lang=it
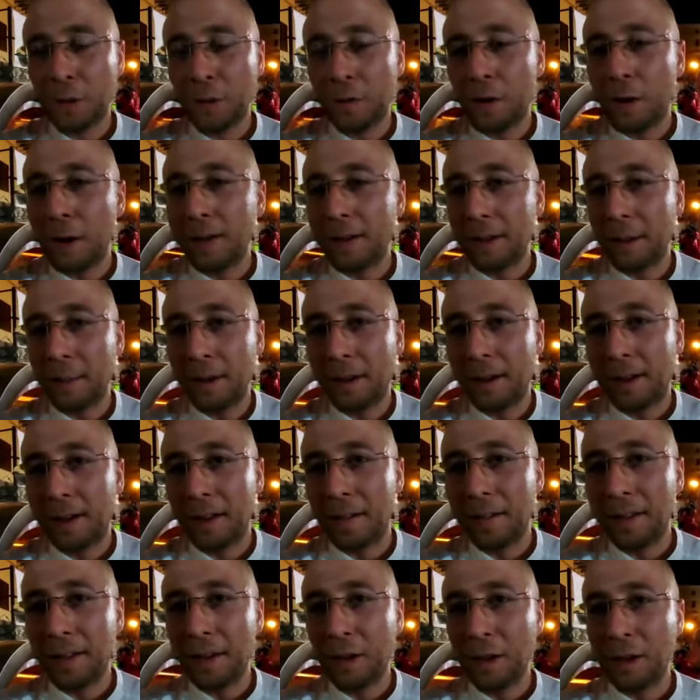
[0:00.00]
due volte perché
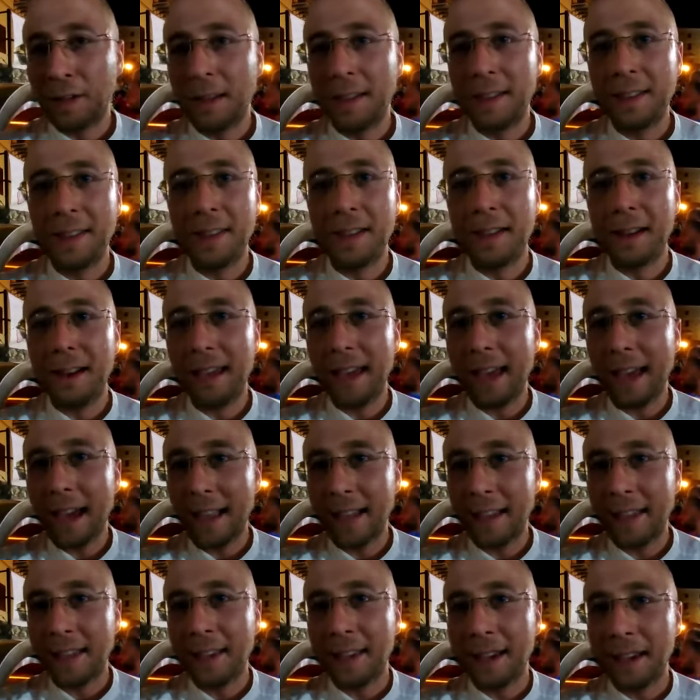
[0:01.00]
avendo tanti
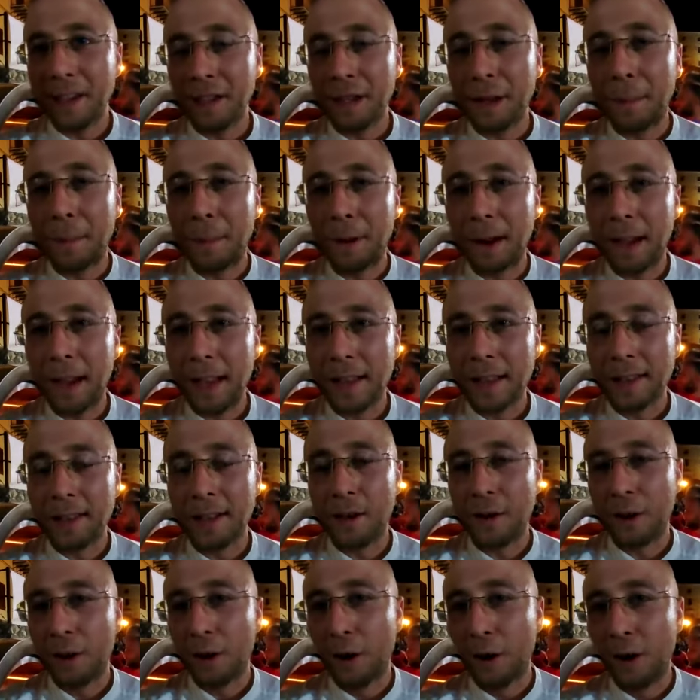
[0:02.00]
clienti che ci
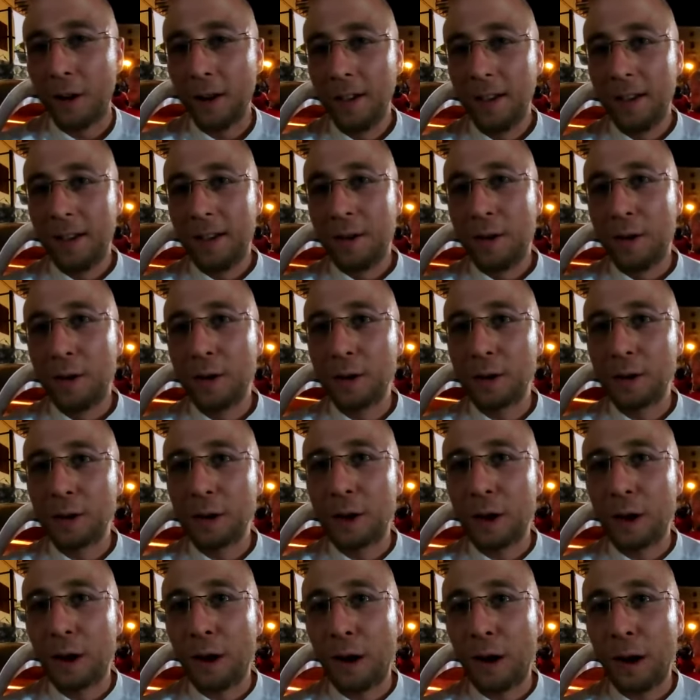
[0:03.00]
apprezzano non
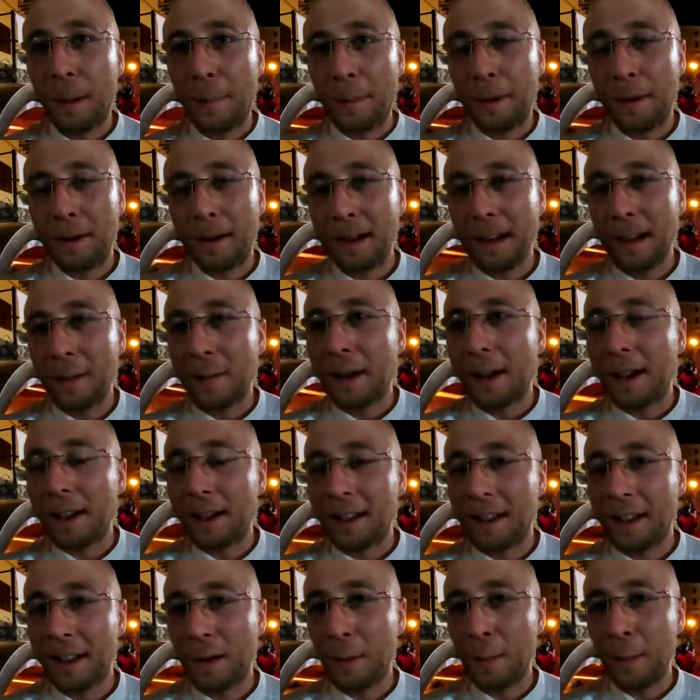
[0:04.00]
solo a Pedalia ma
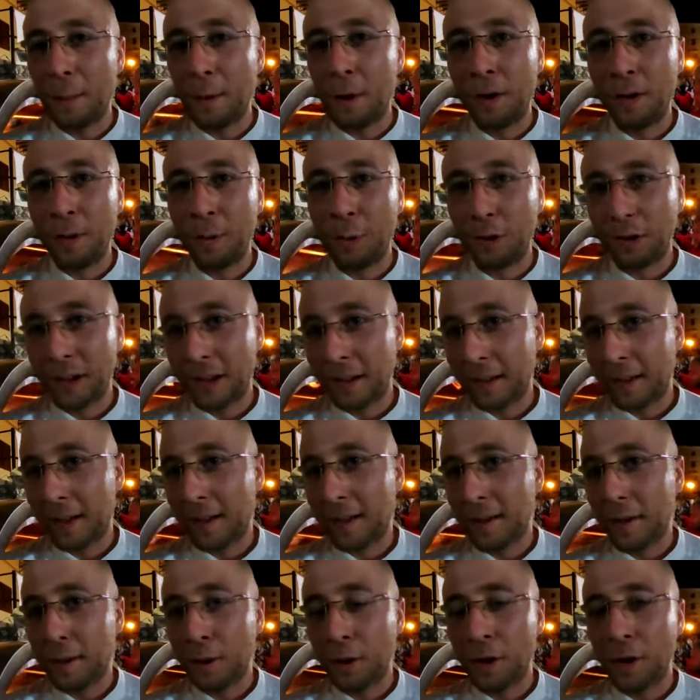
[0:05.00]
anche un po' in tutto il
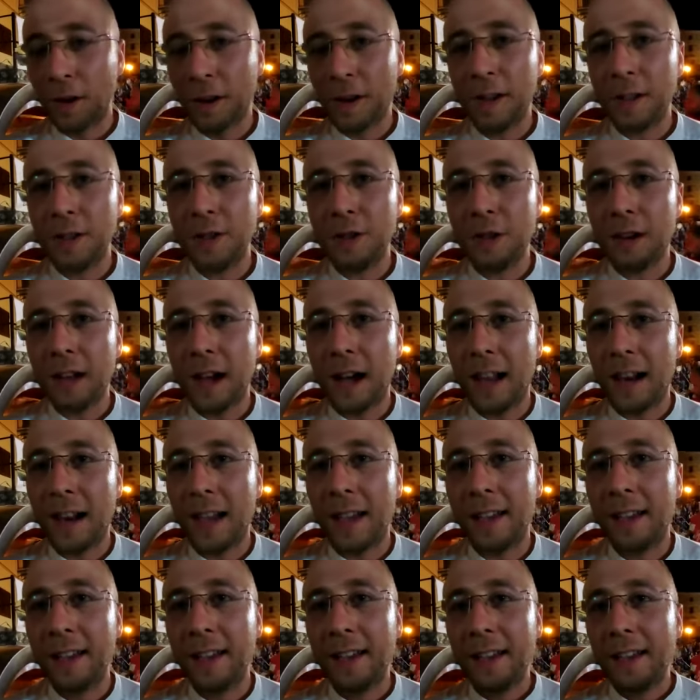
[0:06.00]
territorio
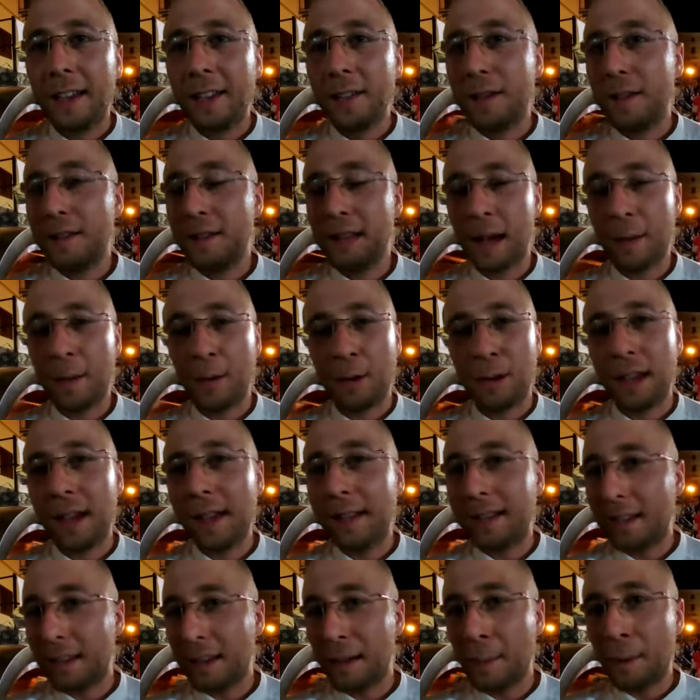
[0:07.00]
regionale ci siamo
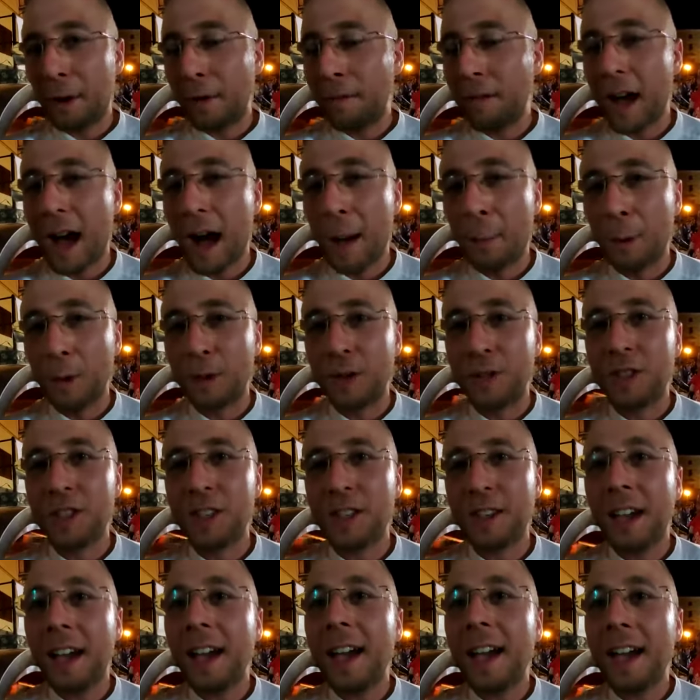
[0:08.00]
detti
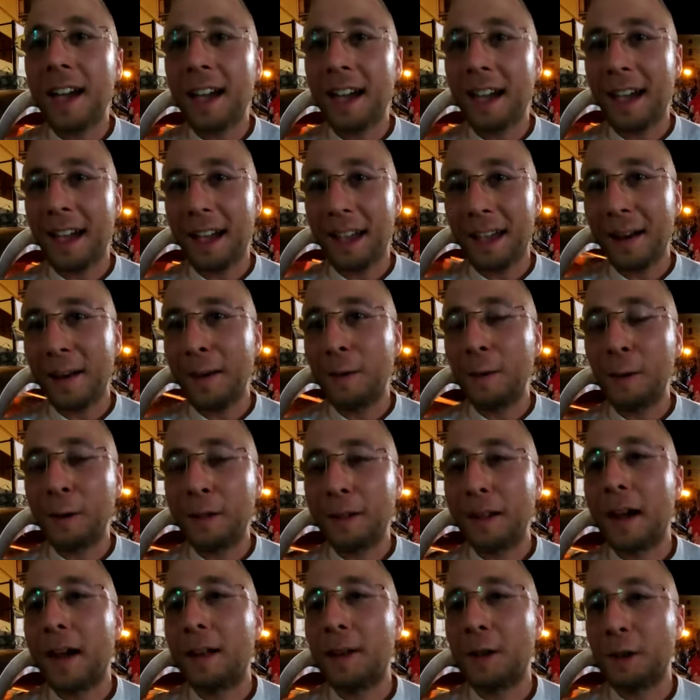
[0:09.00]
proviamoci e il
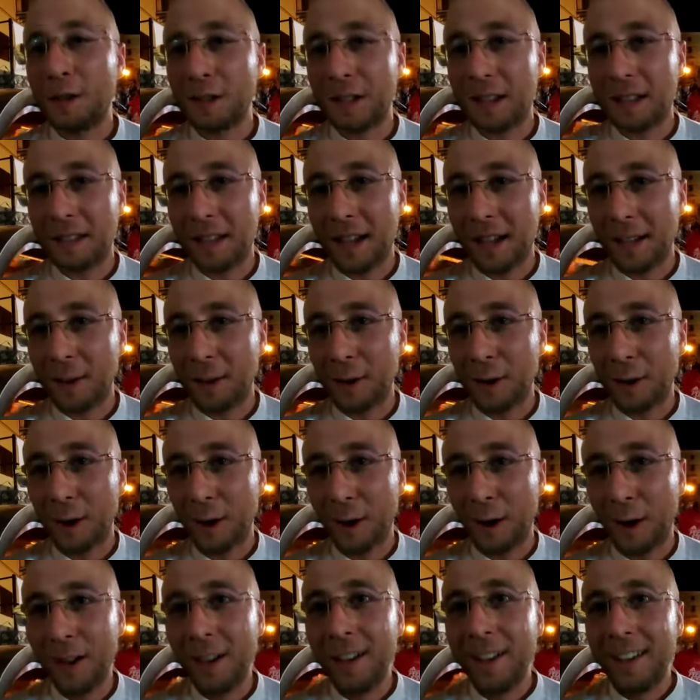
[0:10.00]
risultato ci ha
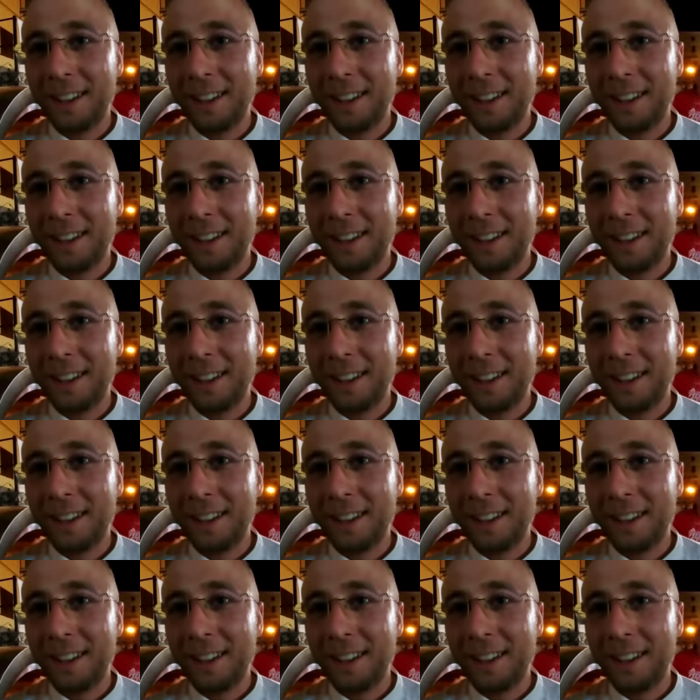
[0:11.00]
dato